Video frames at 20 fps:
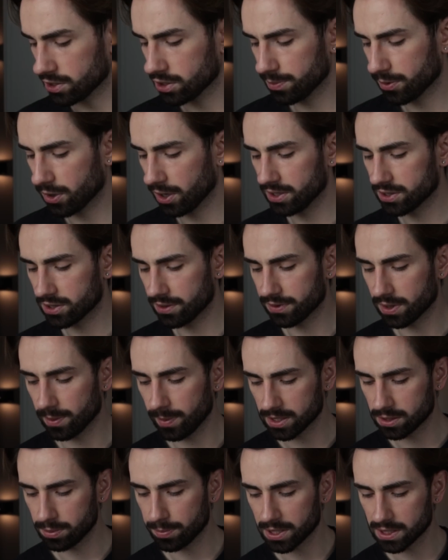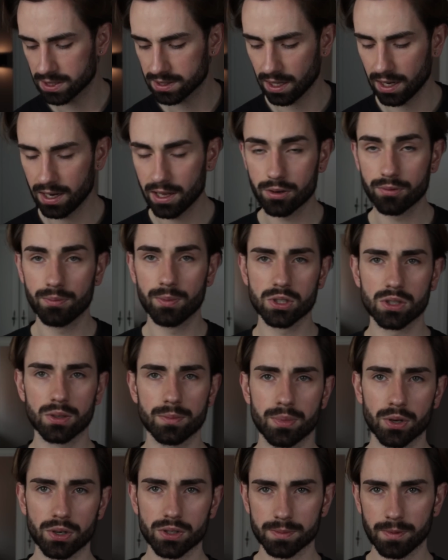Na szybko jeszcze w temacie prestylerów
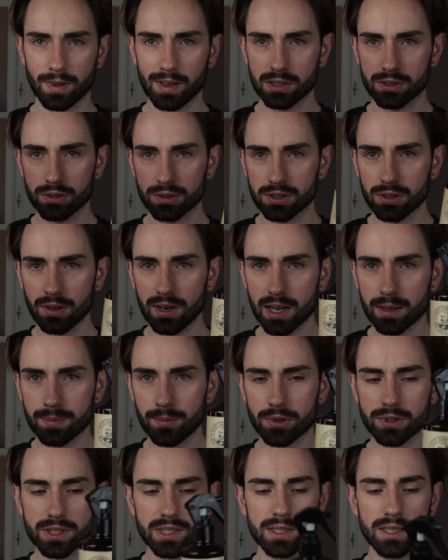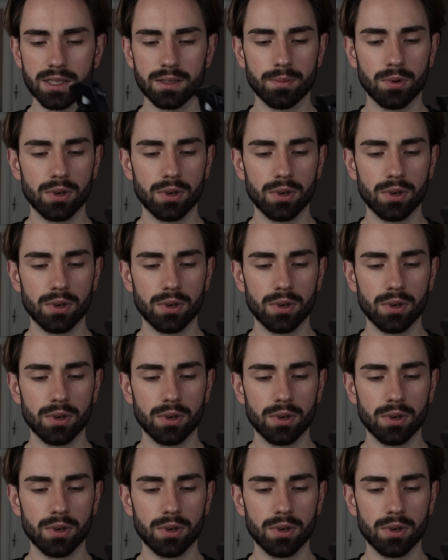możemy porozmawiać o solach morskich.